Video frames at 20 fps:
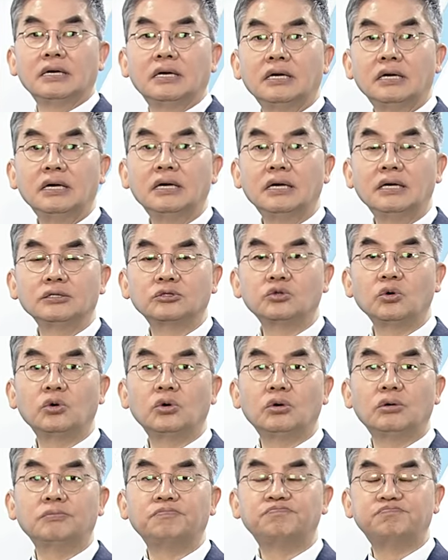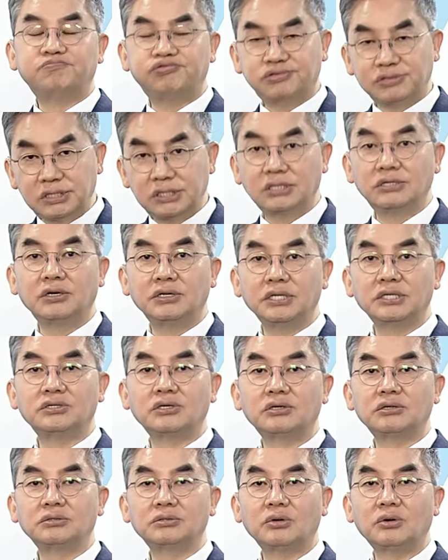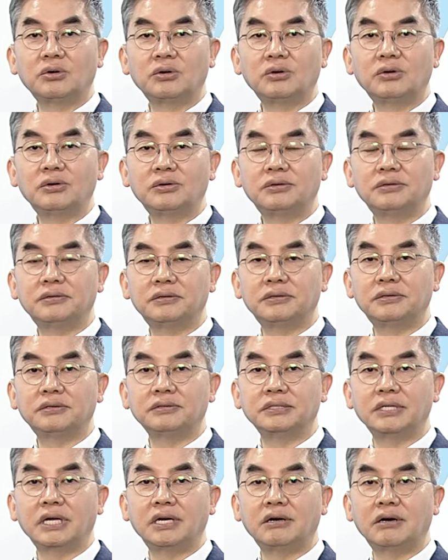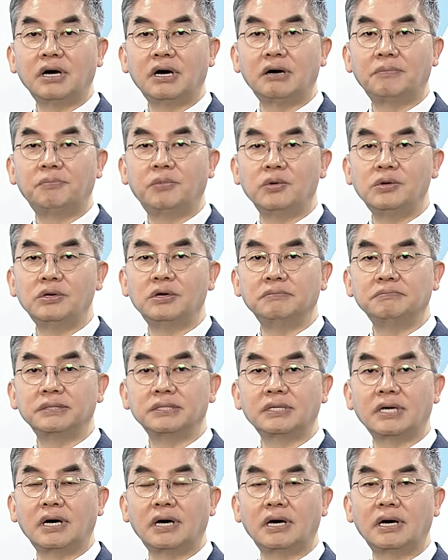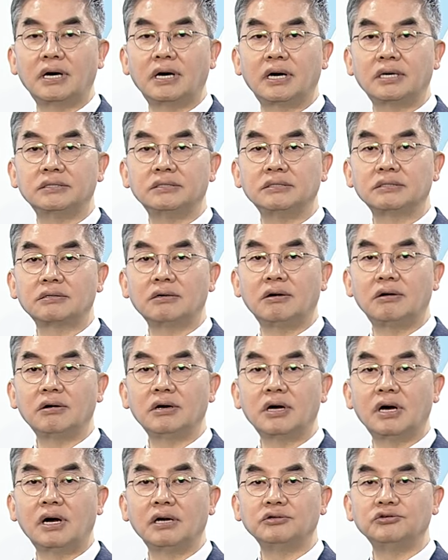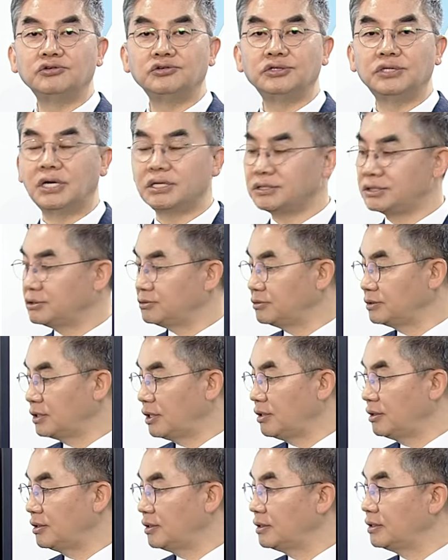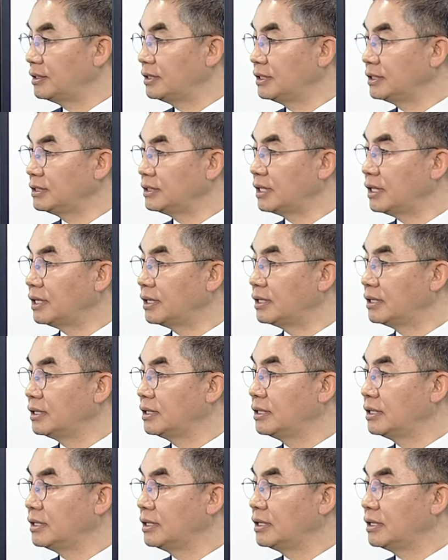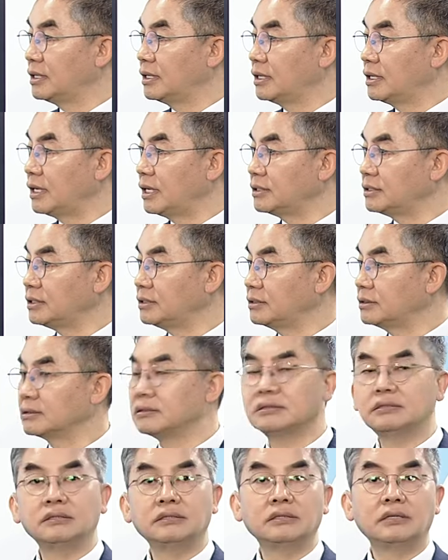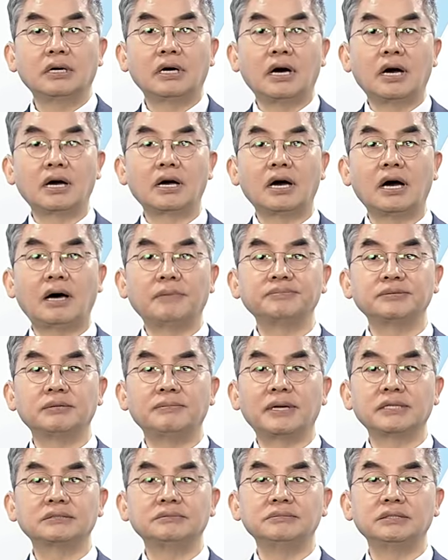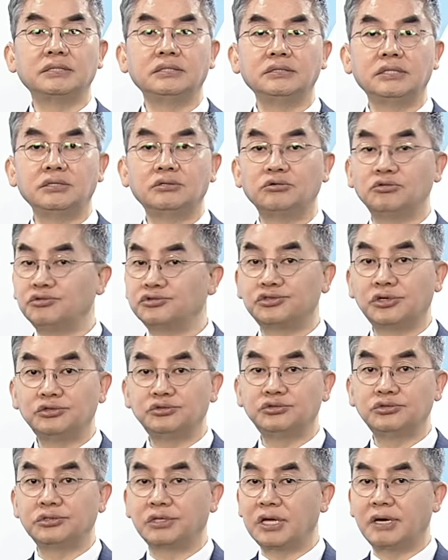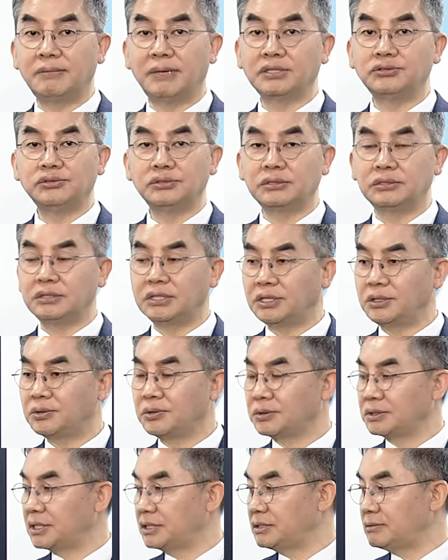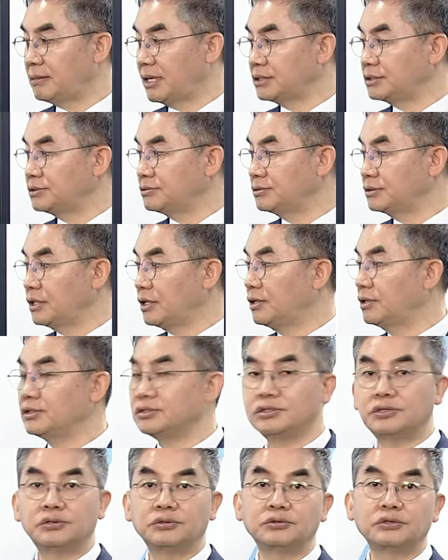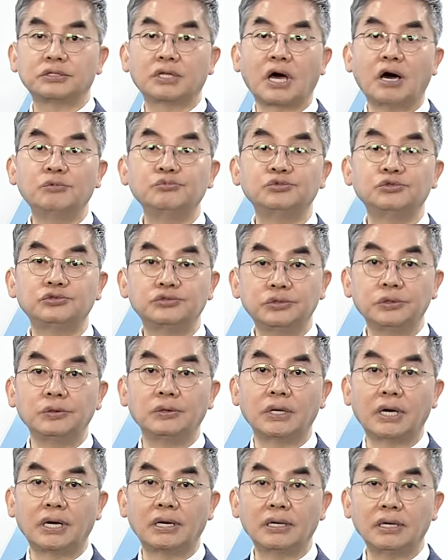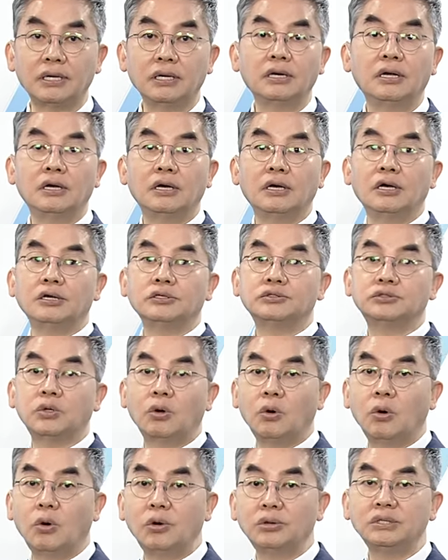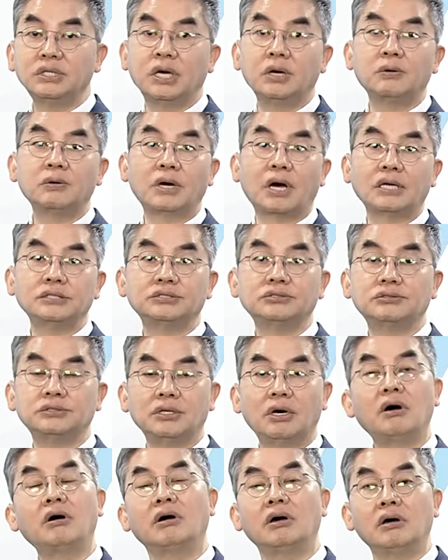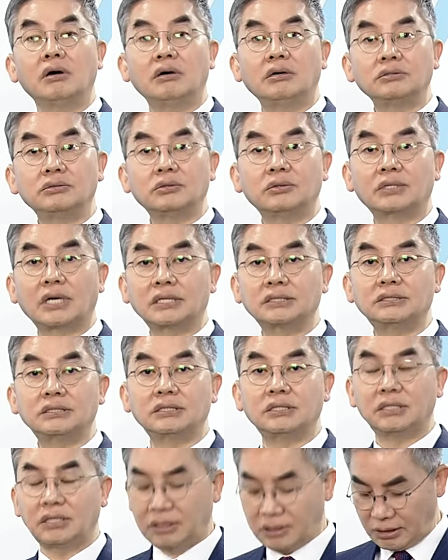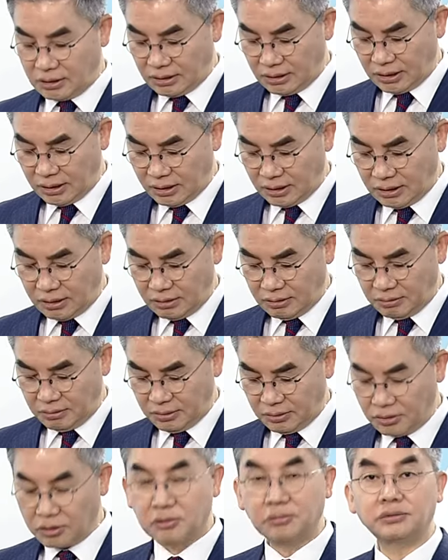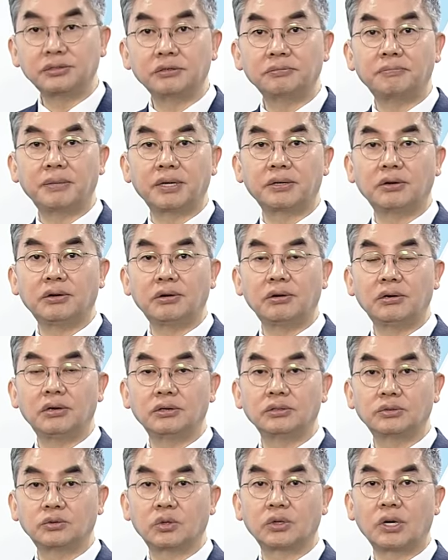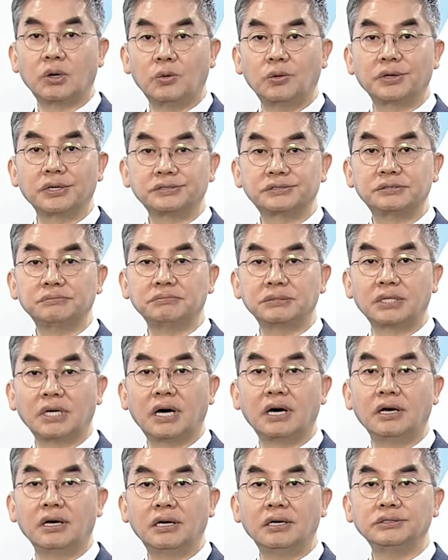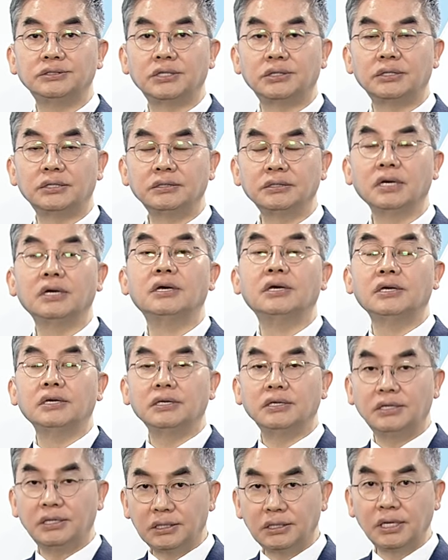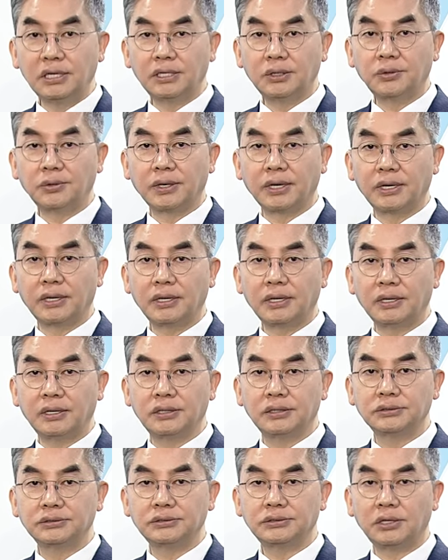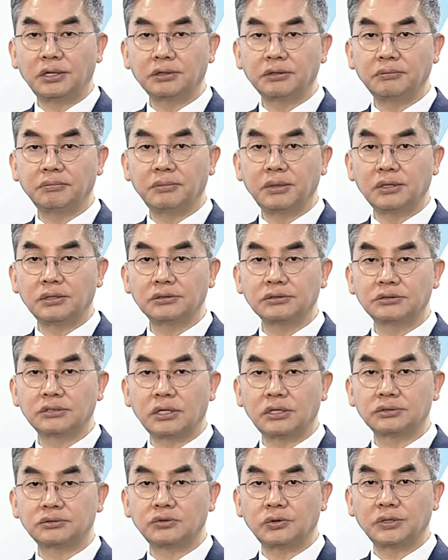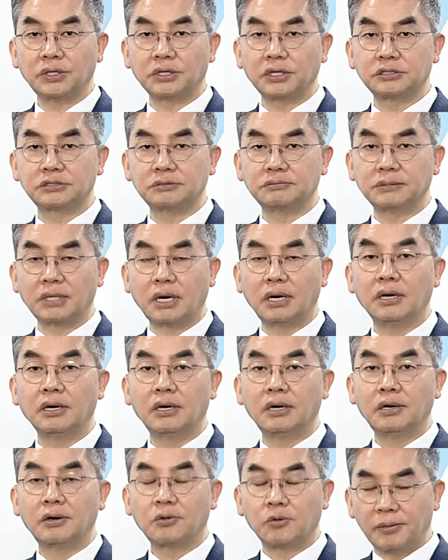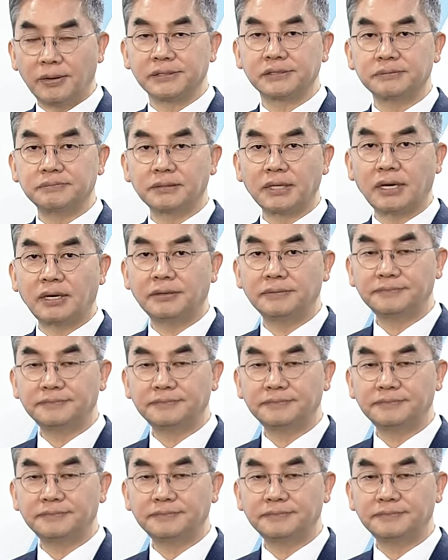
어, 또 부지런히 저는 또 어, 내려가 보렵니다. 하여튼 건강 유의하시고요. 예. 하여튼 아까 앞서 말씀드린 데도 우선주, 테마주 이런 데 현혹되지 마시고요. 저는 또 다음 주 수요일 날 좋은 내용 가지고요. 또 다시 예, 여러분들 뵈러 돌아오겠습니다. 저는 이들리온의 성명석 소장이었습니다. 고맙습니다.